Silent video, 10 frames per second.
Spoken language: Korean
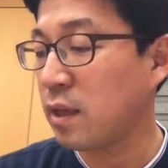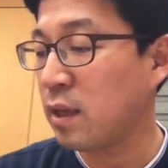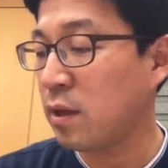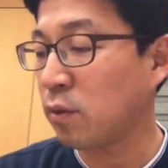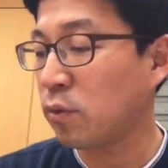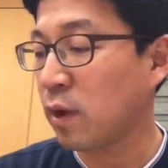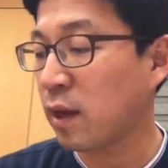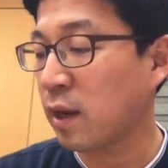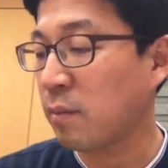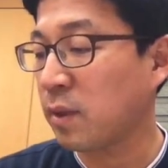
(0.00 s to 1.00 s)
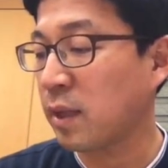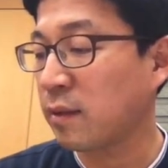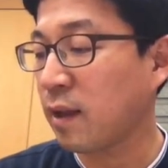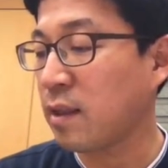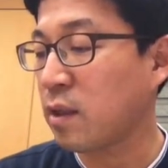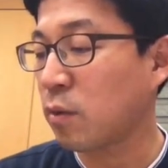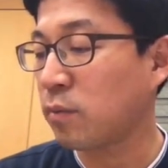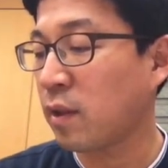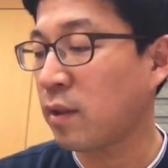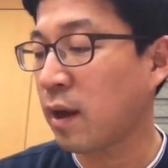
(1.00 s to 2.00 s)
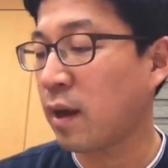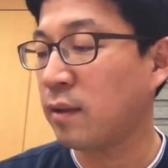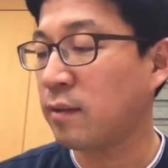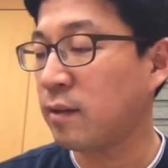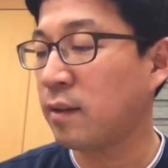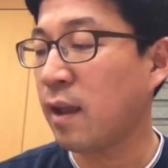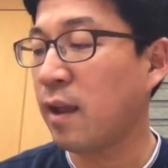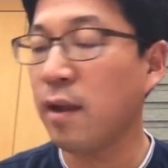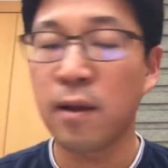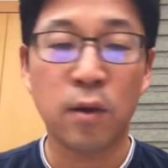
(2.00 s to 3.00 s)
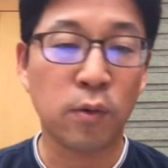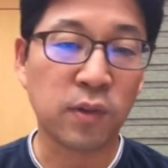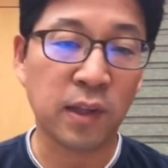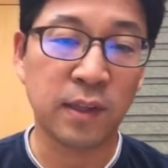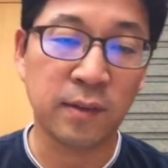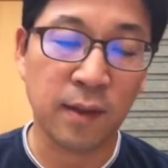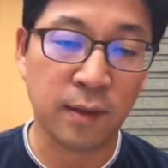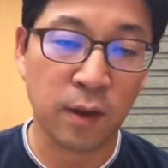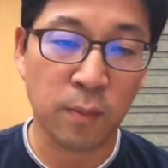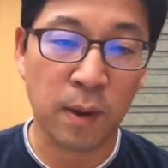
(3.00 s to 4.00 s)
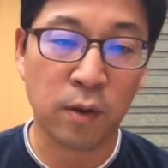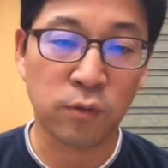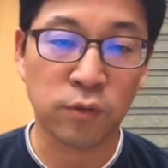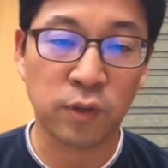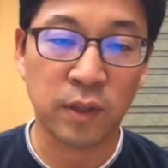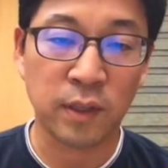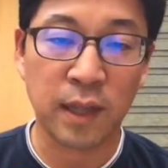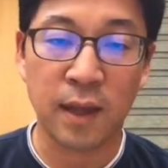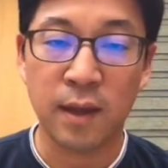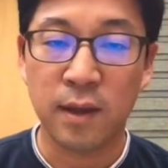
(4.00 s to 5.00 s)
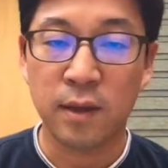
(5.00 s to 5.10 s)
이것도 가능합니다. 사인 제곱 세이타가 있을 때 코사인 2세이타를 바꿔줄 수 있는데